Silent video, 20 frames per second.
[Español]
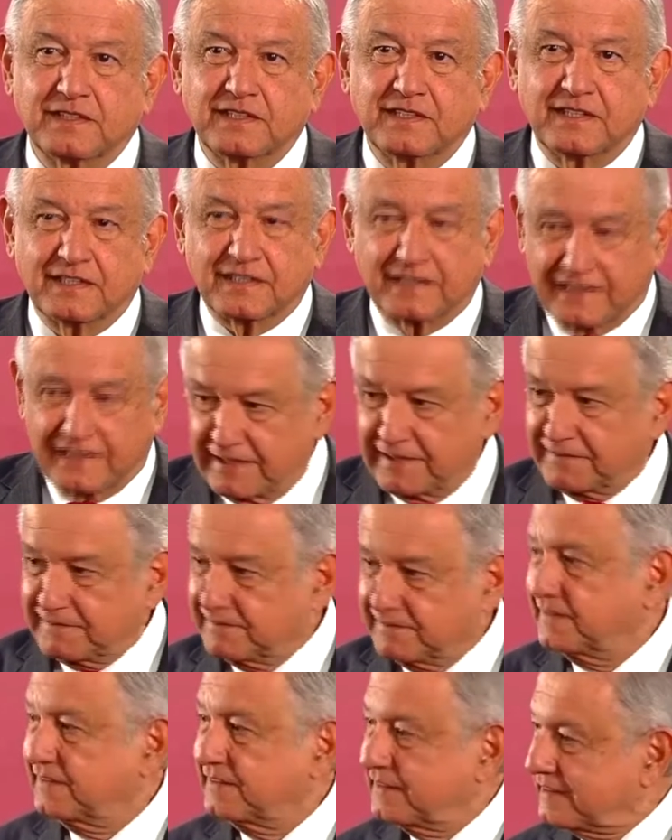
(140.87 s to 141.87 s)
El
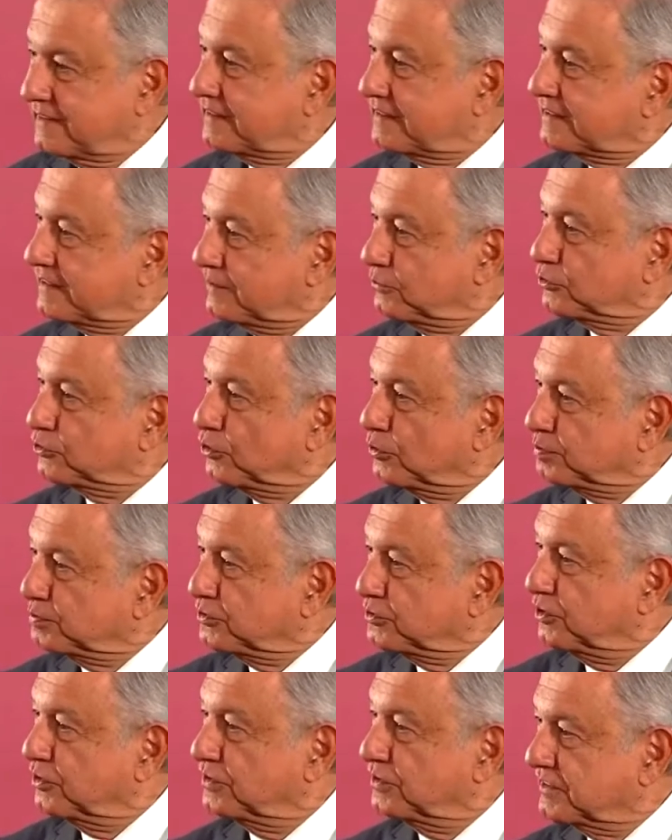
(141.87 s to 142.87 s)
que les demos
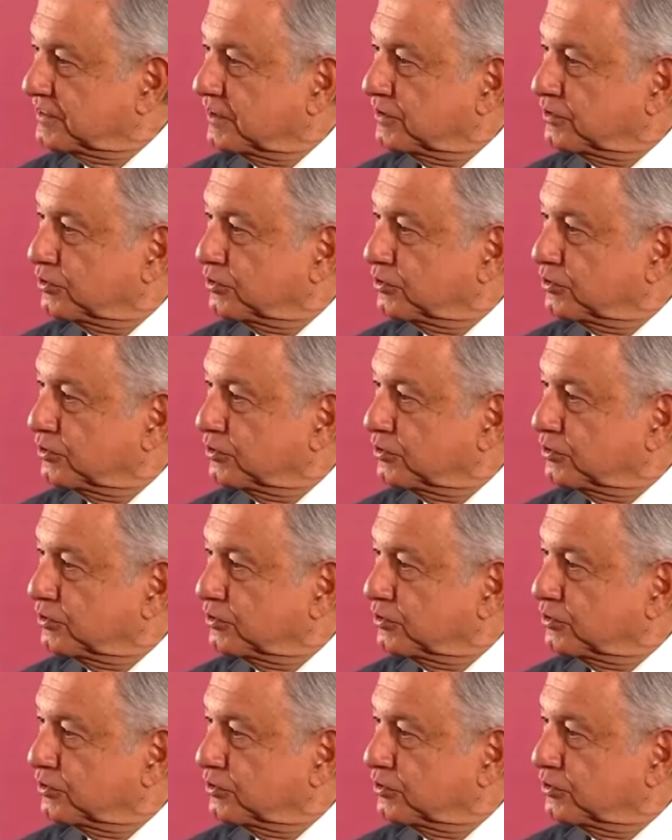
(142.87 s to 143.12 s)
opciones a